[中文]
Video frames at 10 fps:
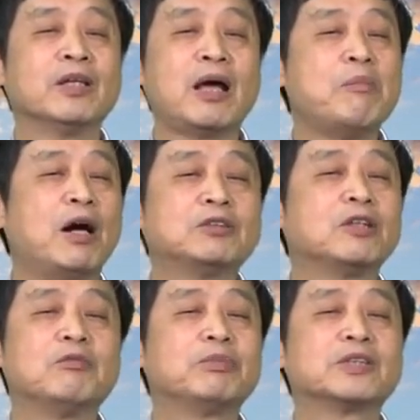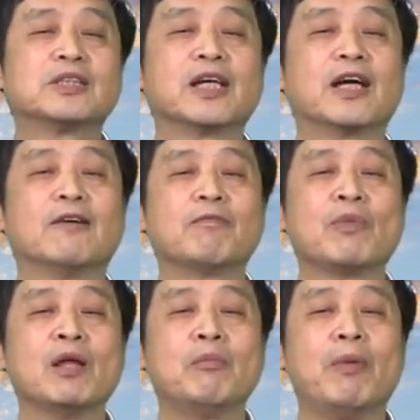但毛泽东不是这样，
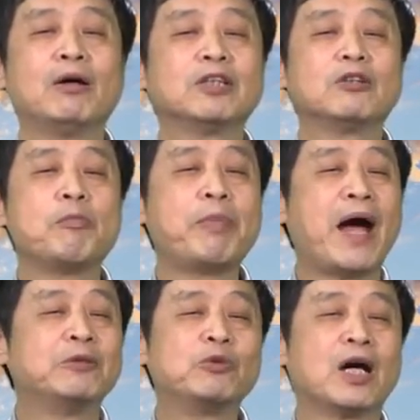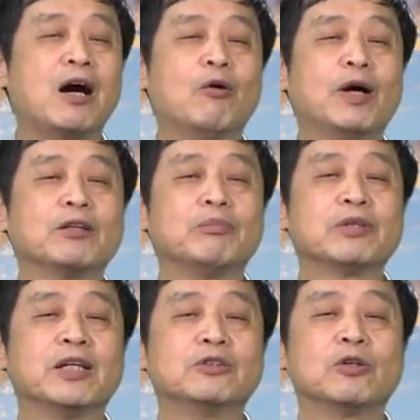毛泽东半句好话都不
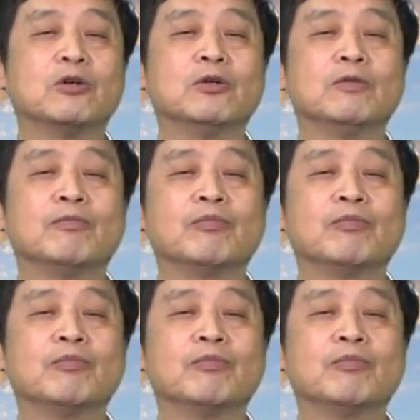肯说。